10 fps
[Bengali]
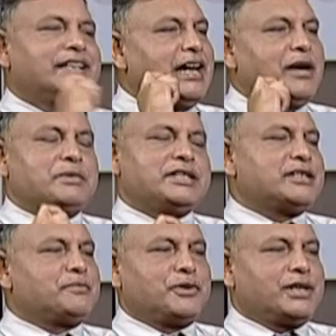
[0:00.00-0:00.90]

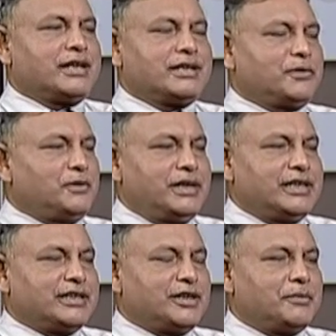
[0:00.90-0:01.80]
ডায়াবেটিসের পরীক্ষাটা করে
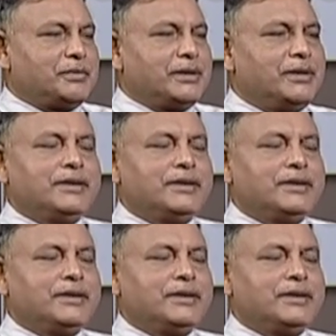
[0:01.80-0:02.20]
নিতে হবে